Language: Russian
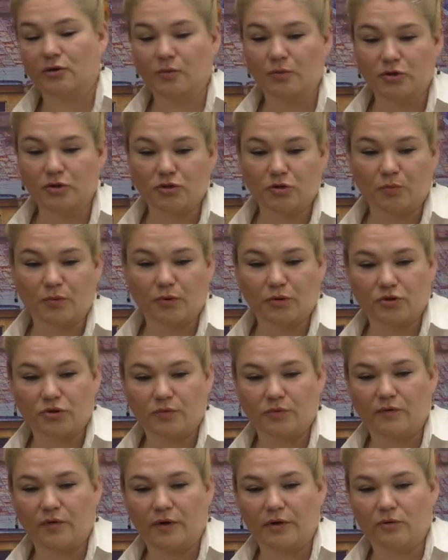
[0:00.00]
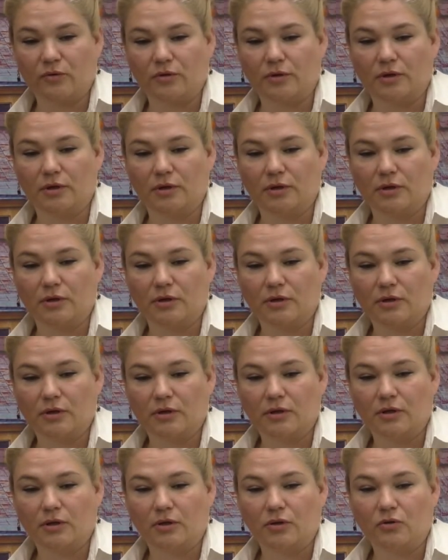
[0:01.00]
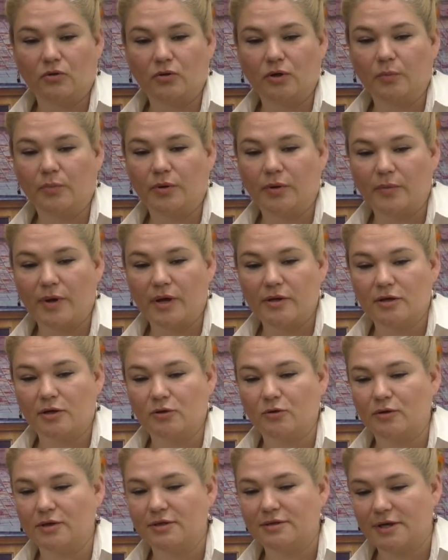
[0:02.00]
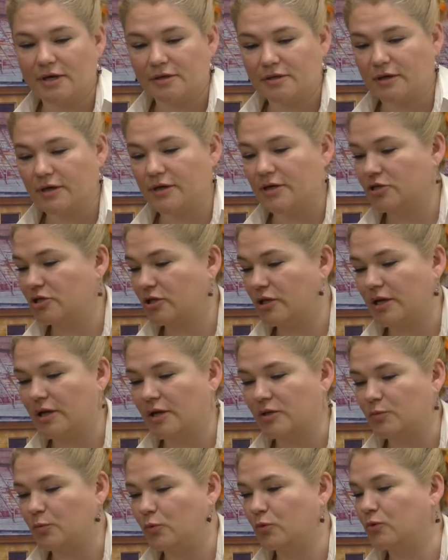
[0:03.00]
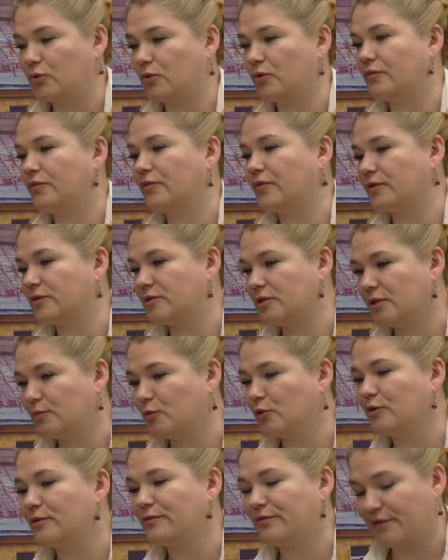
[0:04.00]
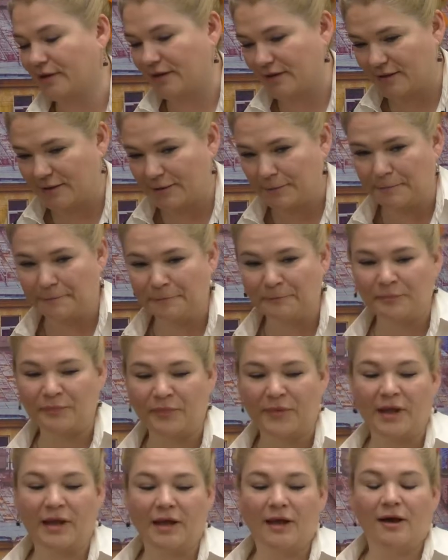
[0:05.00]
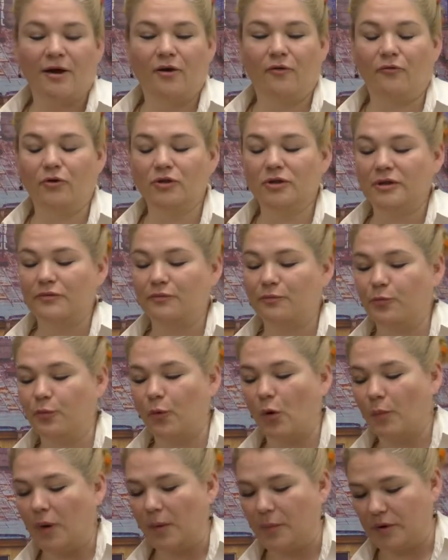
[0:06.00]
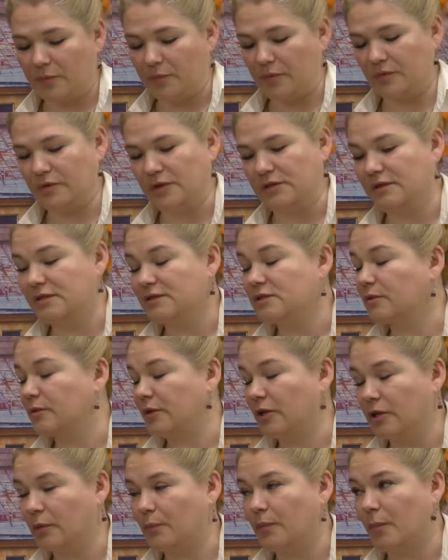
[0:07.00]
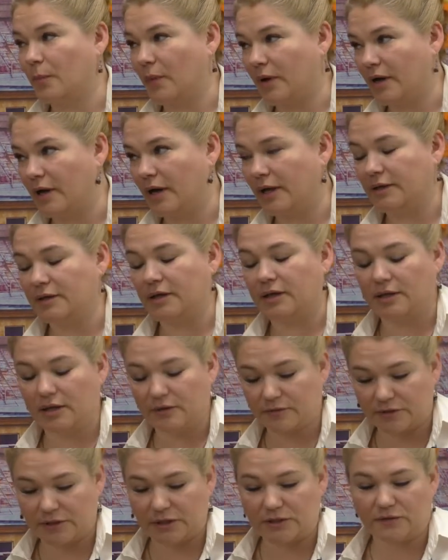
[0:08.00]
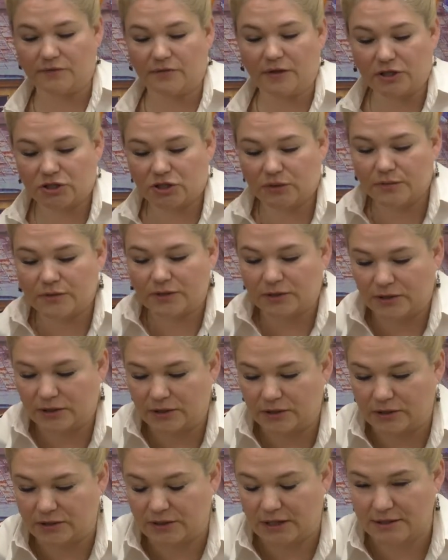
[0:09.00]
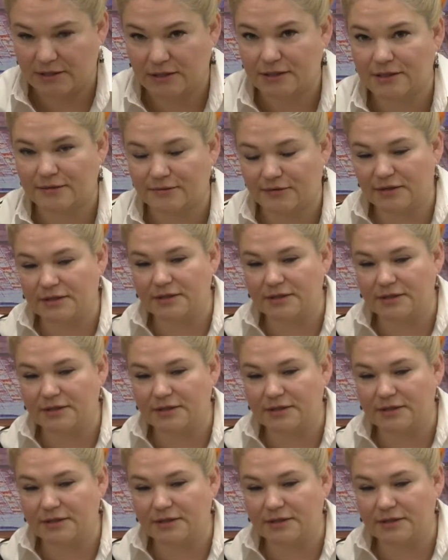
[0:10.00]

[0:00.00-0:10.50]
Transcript: между прочим, двоюродный то ли племянник, то ли дядя, каждый раз путаю, Фр Дигмунда Фрейда. Mm -hmm. Вот по, называется книга «Пропаганда». Она, кстати, в нашем издательстве